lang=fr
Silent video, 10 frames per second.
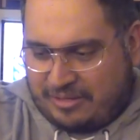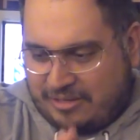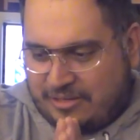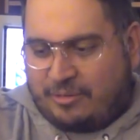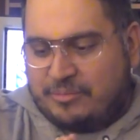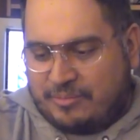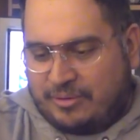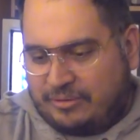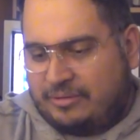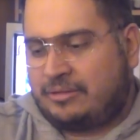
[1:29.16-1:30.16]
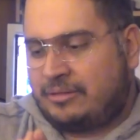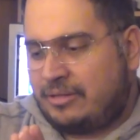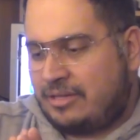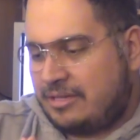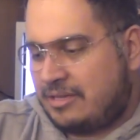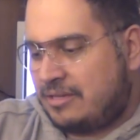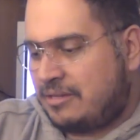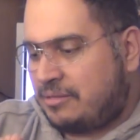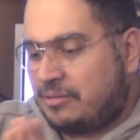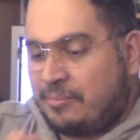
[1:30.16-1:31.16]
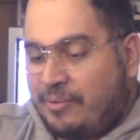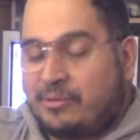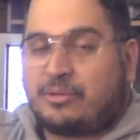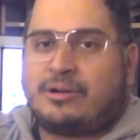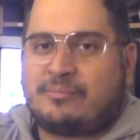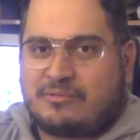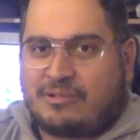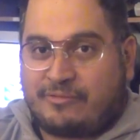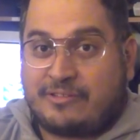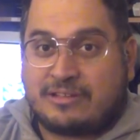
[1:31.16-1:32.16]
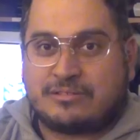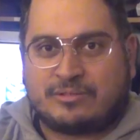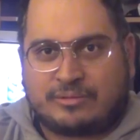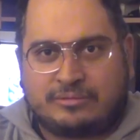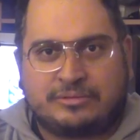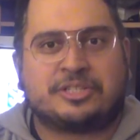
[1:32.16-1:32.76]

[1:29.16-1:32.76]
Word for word: énormément. Et ce n'est pas le seul à m'avoir fait un don.